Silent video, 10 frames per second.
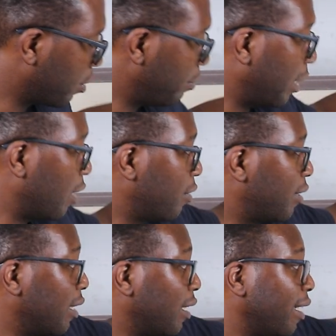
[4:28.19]
Mais euh,
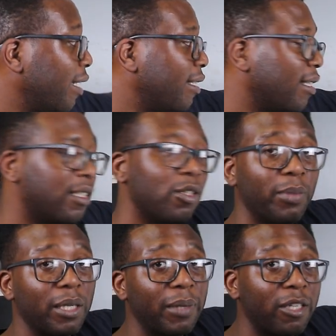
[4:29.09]
là ici, c'est
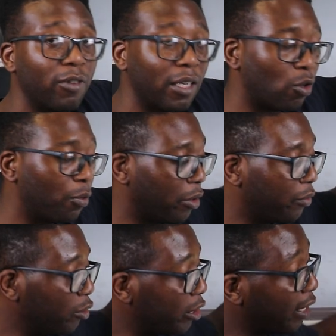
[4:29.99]
une perspective à trois points de fuite.